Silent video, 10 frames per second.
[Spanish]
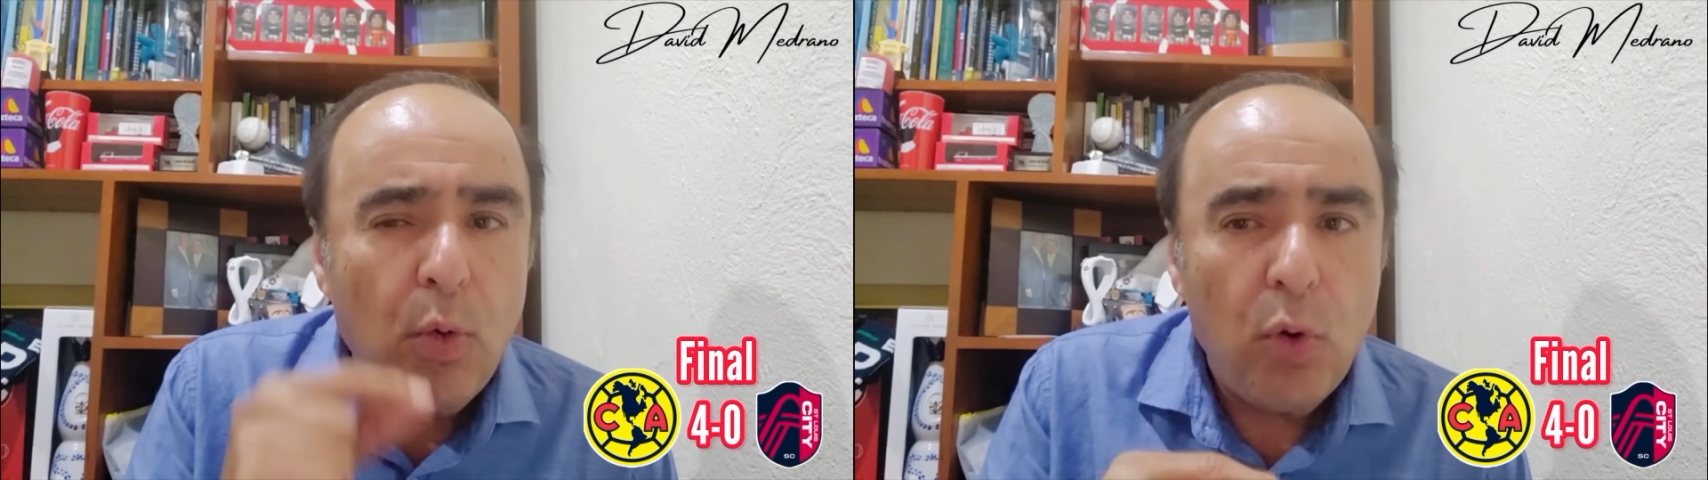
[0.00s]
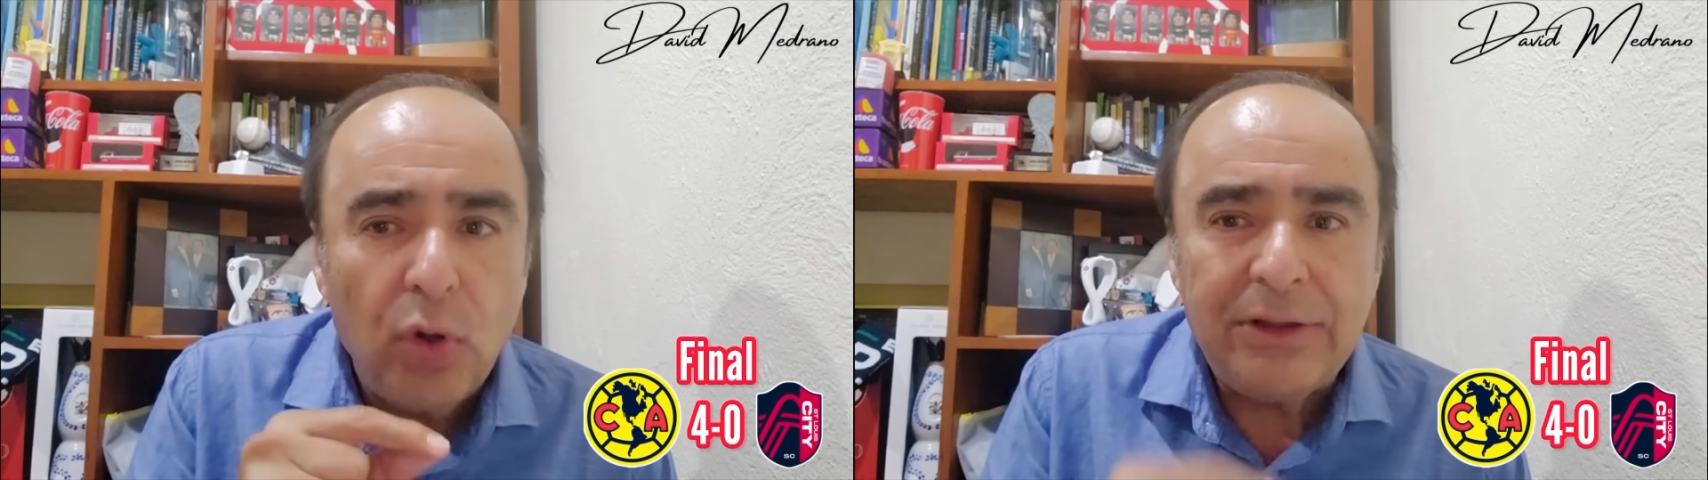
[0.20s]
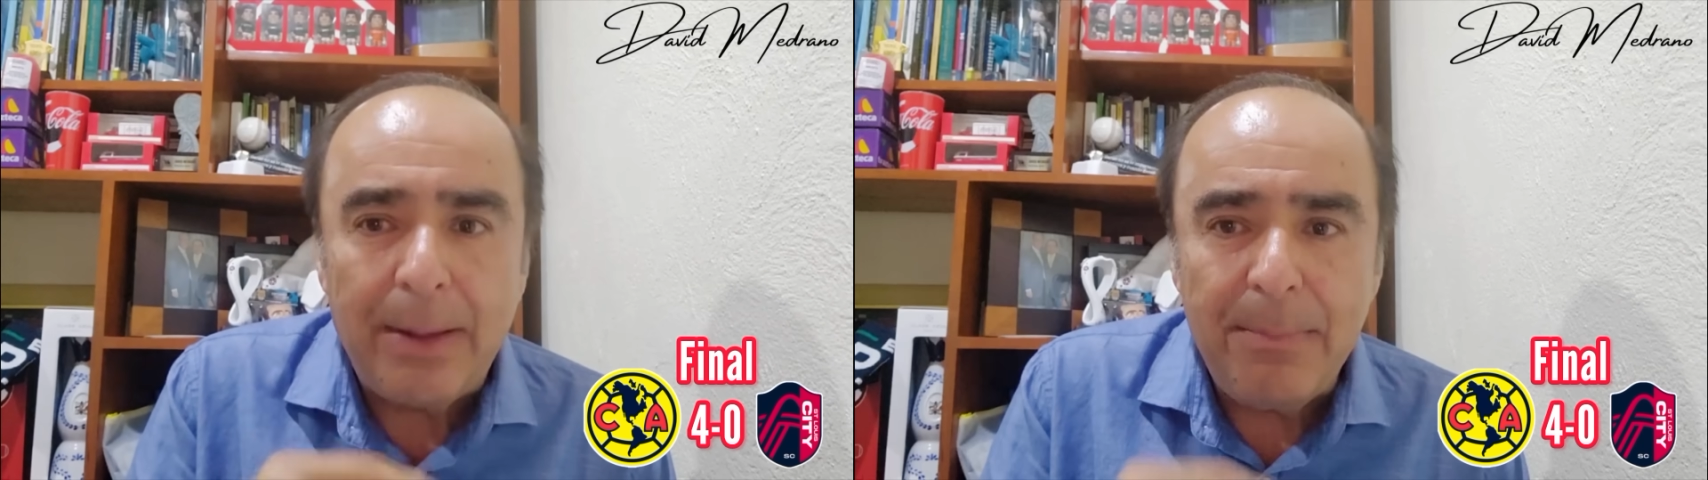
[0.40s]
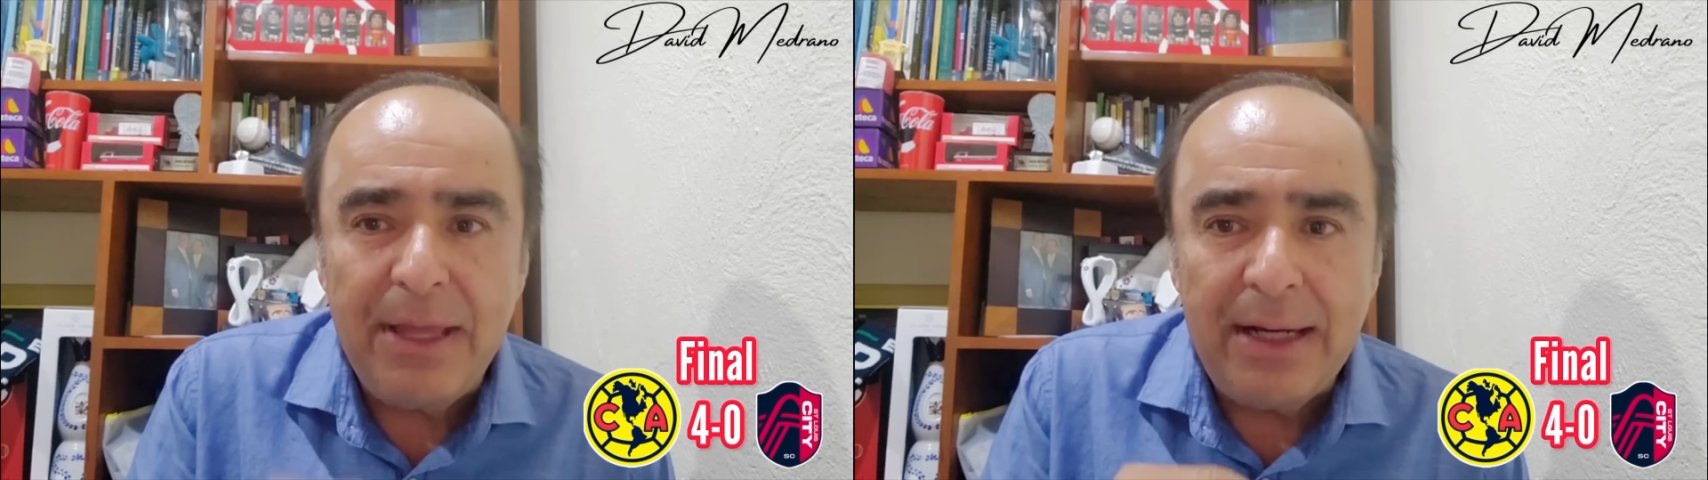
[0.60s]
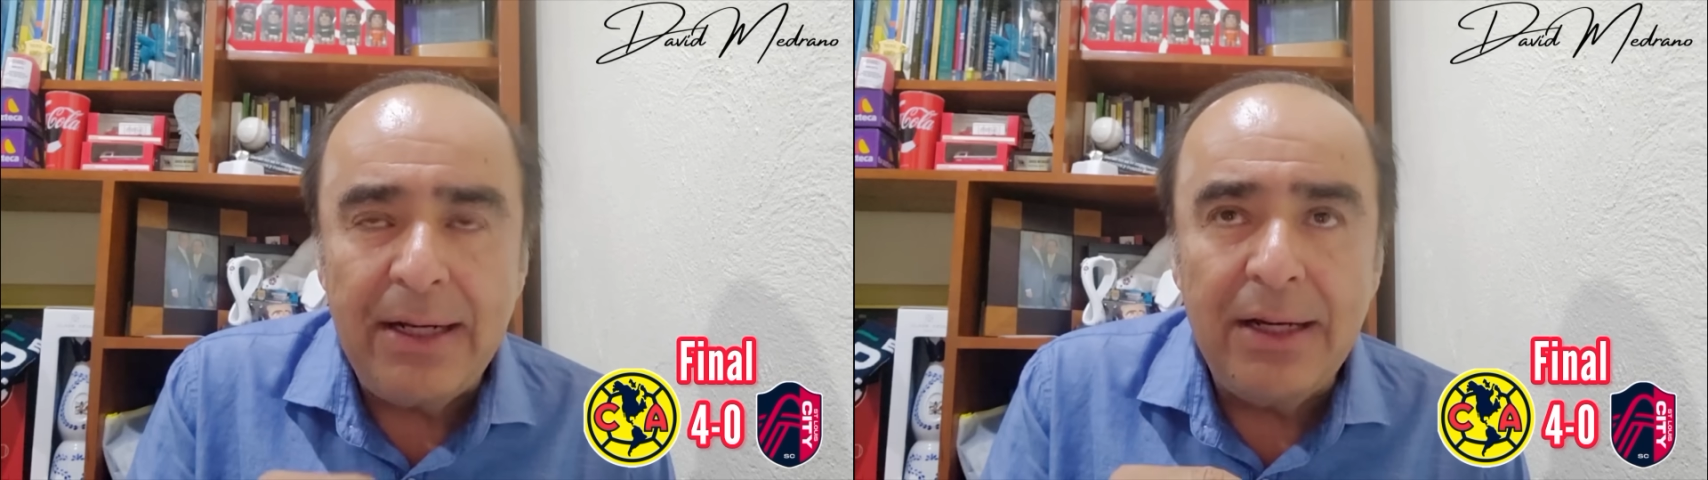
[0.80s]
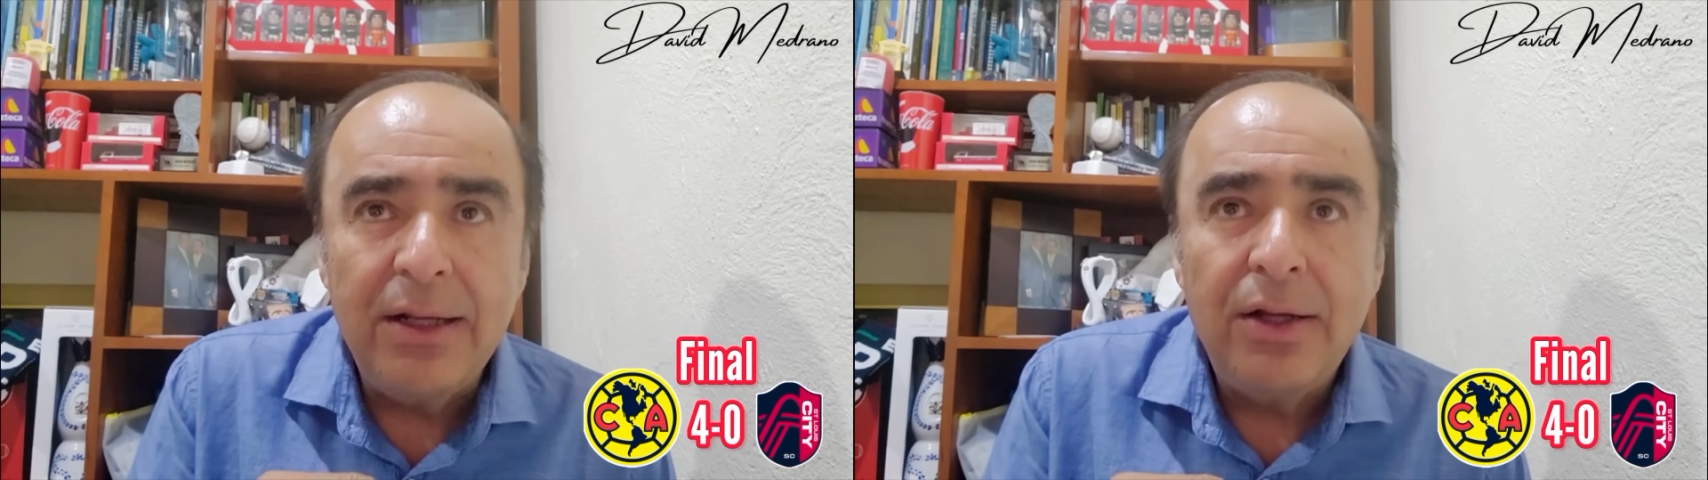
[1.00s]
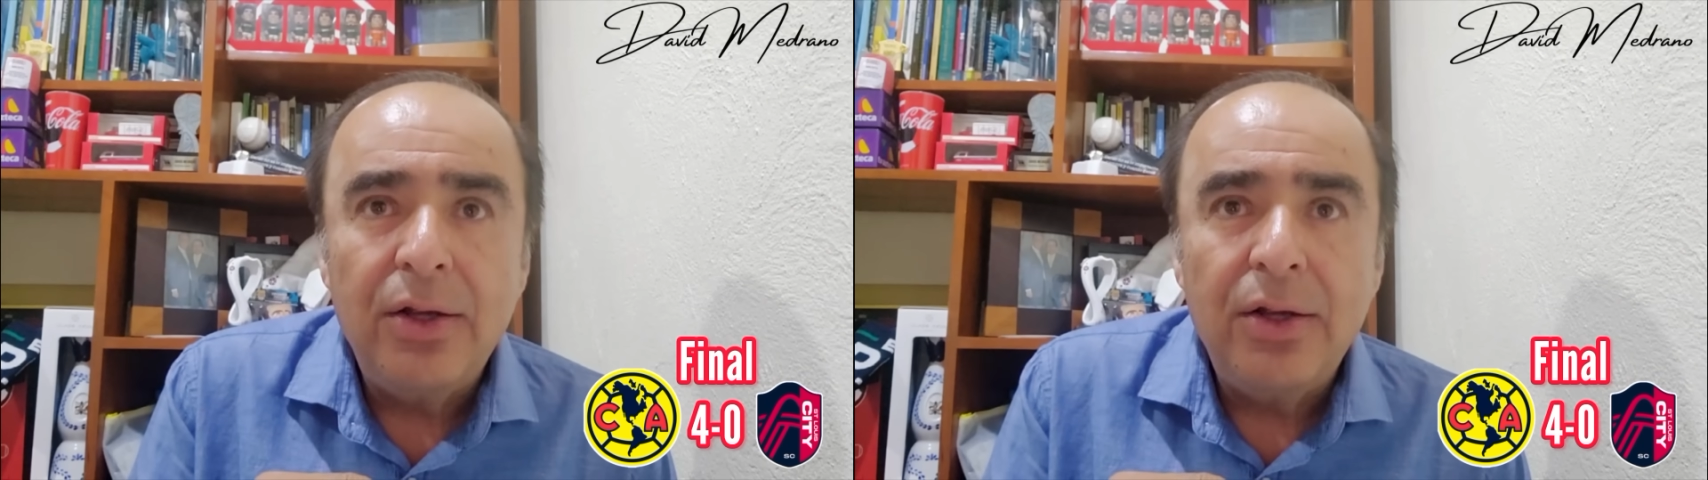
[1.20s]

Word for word: jugó tan bien